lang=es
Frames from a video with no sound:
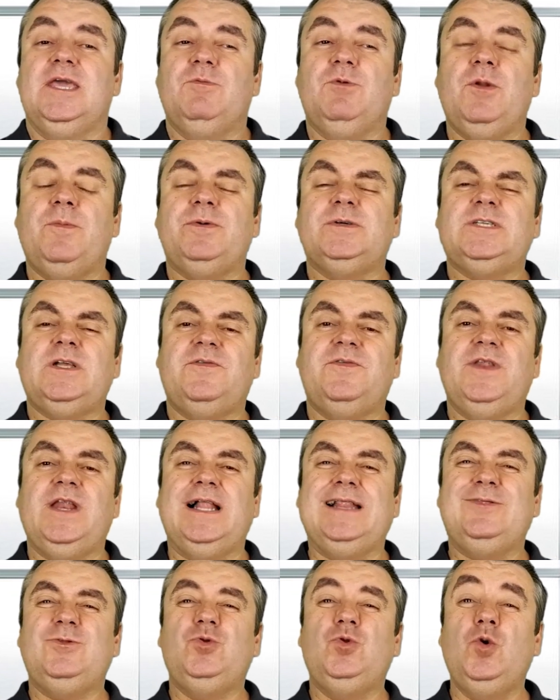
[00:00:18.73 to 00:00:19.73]
Y bueno, pues al
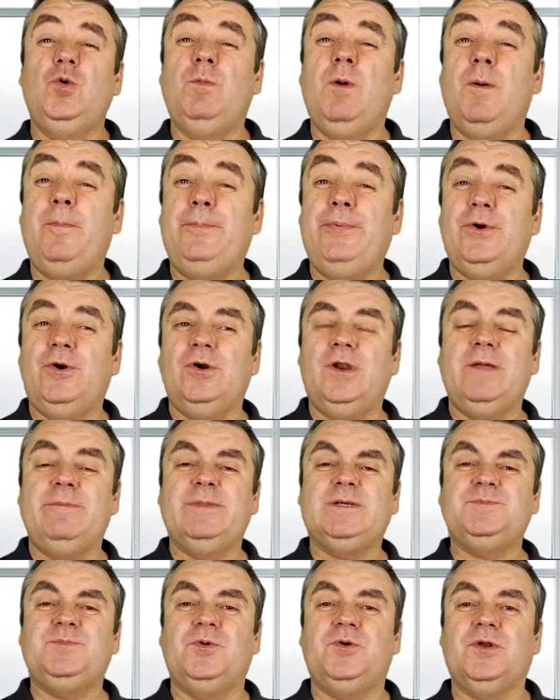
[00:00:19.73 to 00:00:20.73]
final tuvo
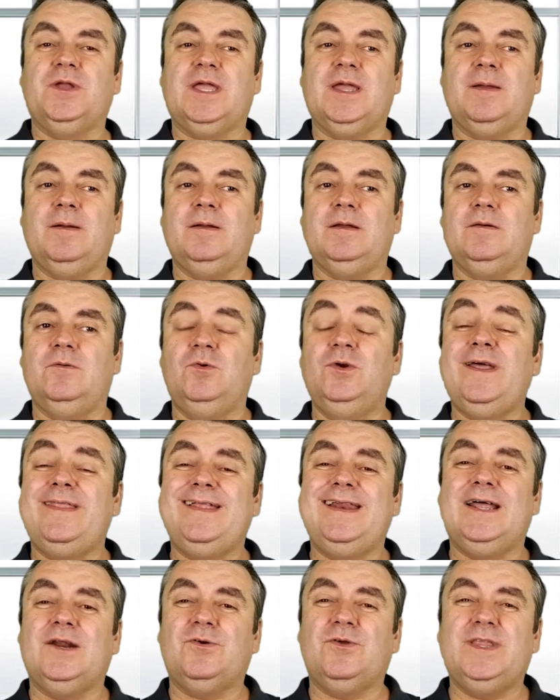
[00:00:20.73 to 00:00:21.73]
problemas porque
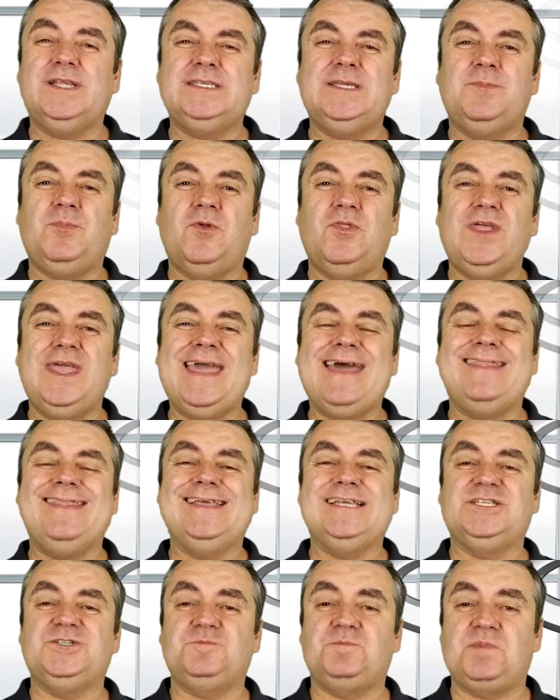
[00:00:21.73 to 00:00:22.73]
una de las ruedas se podía
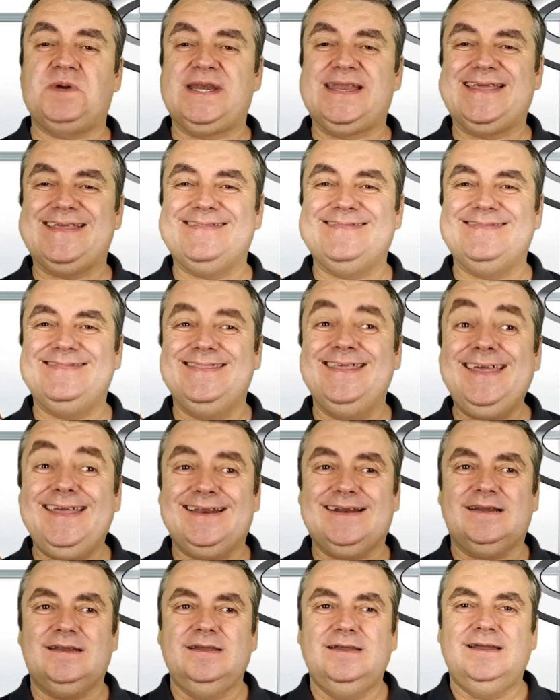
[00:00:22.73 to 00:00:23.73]

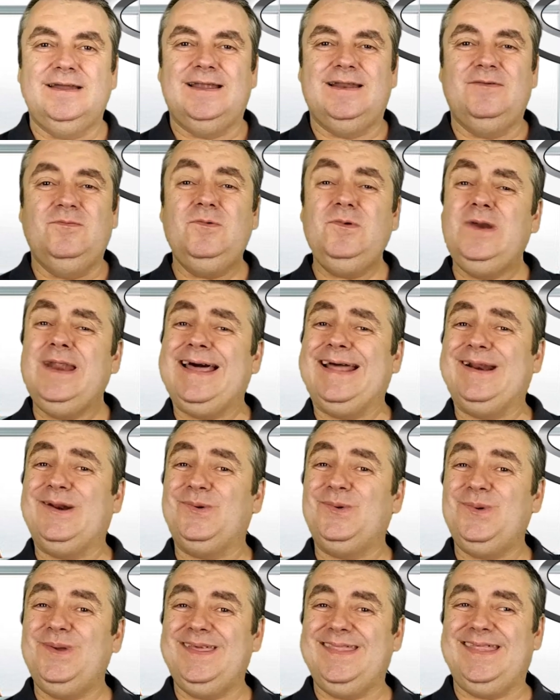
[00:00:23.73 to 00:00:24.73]
desprender. Una
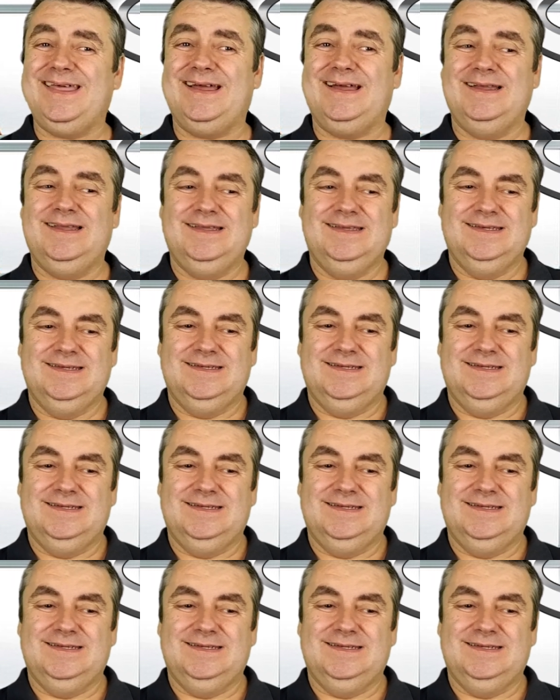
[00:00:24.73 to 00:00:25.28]
rueda.